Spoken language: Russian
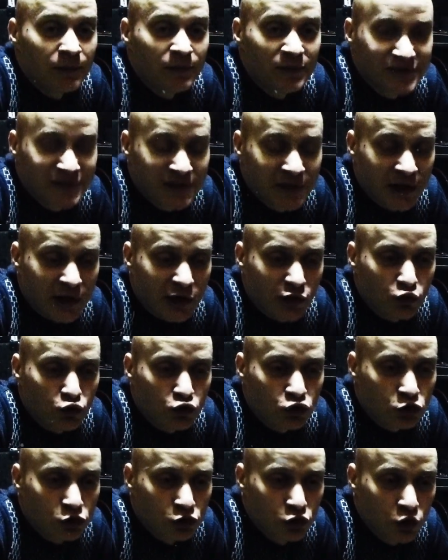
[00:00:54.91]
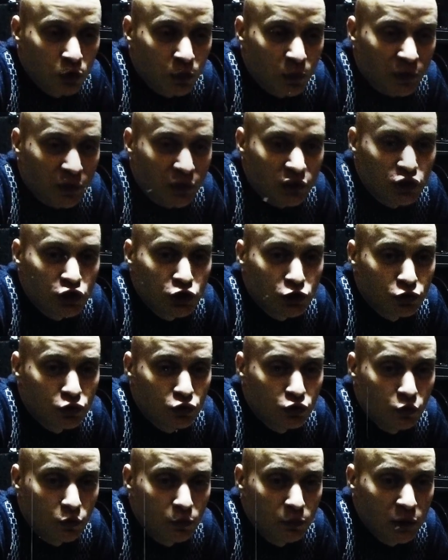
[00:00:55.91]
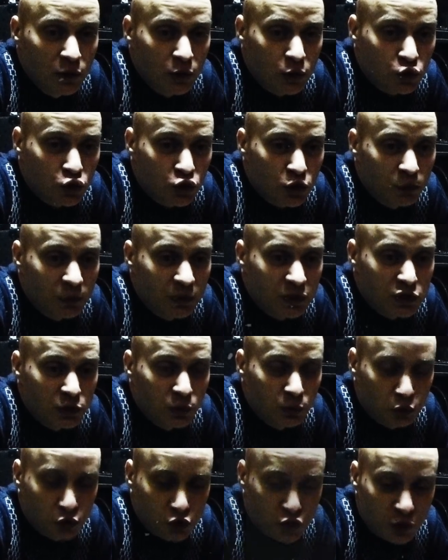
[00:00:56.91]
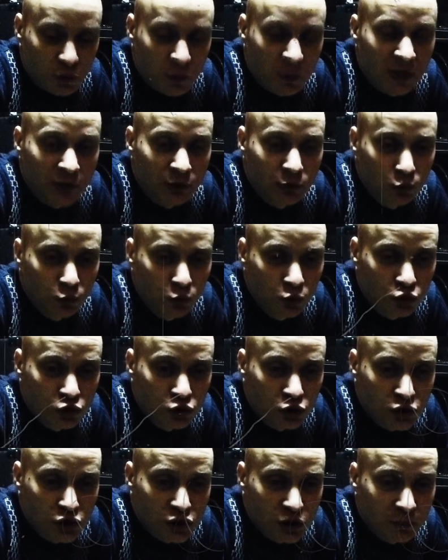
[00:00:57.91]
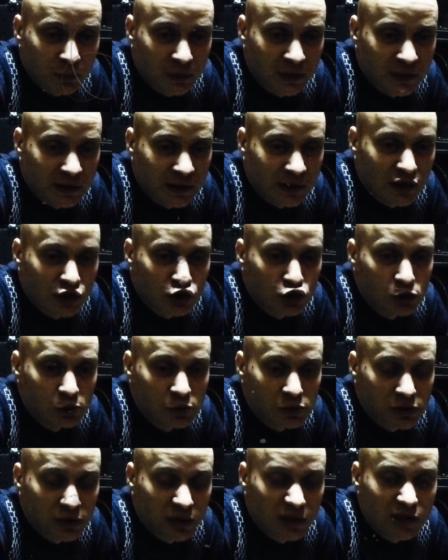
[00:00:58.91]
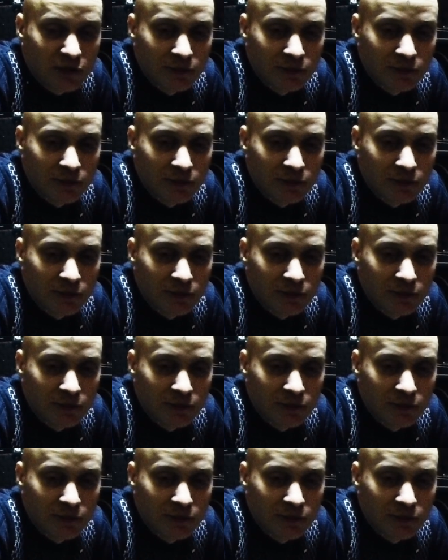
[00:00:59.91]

бездарный ушлепок, ничего не умеющий, блядь, и просто понтующийся, блядь, на собственной